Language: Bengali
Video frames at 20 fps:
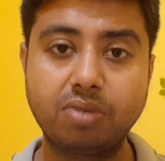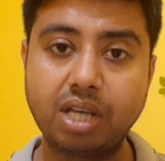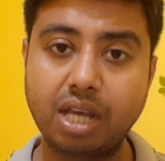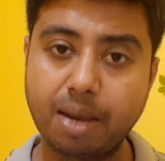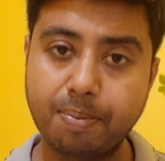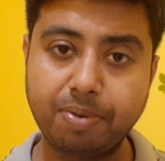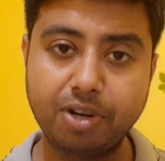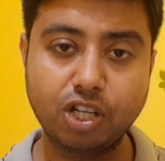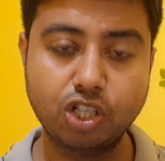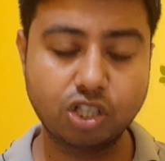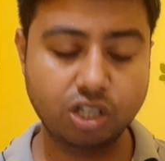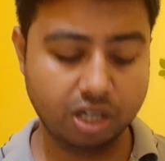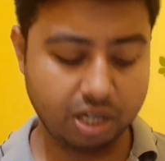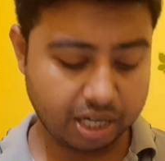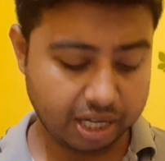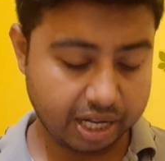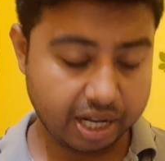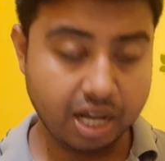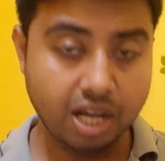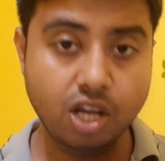
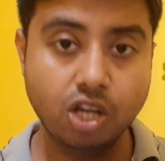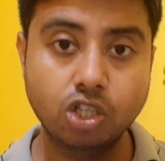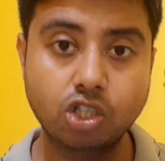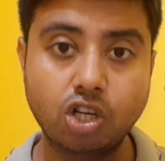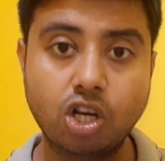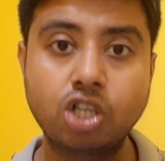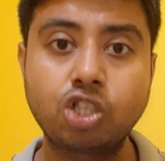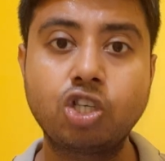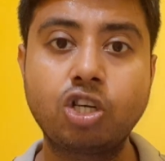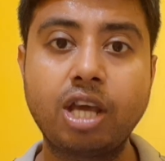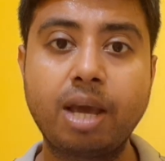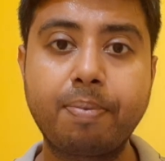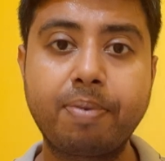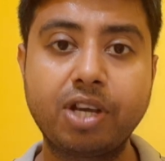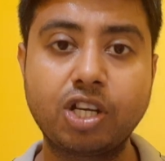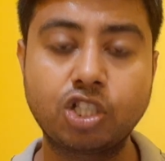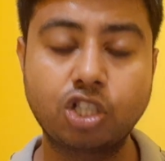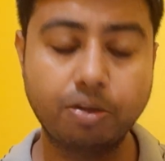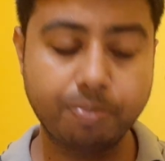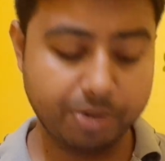অ্যাপ্লিকেশনে সরাসরি
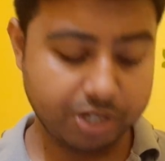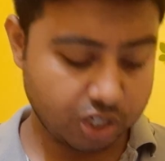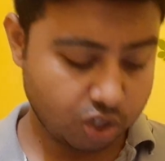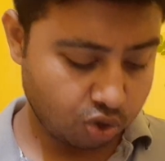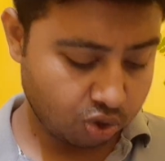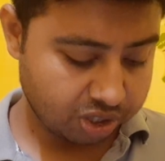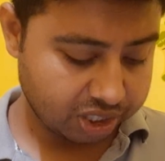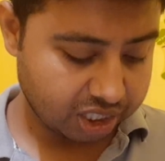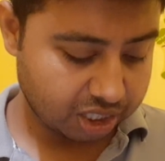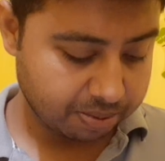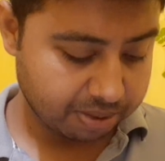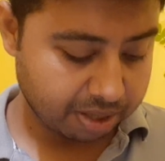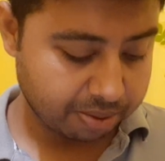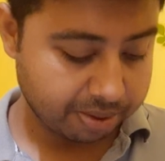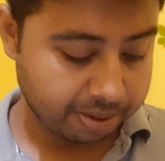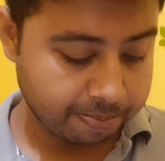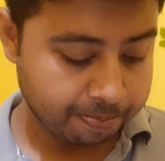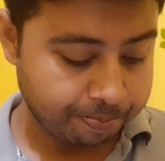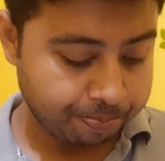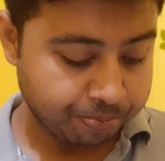অ্যাপ্লিকেশন পেজে ঢুকে যেতে পারবে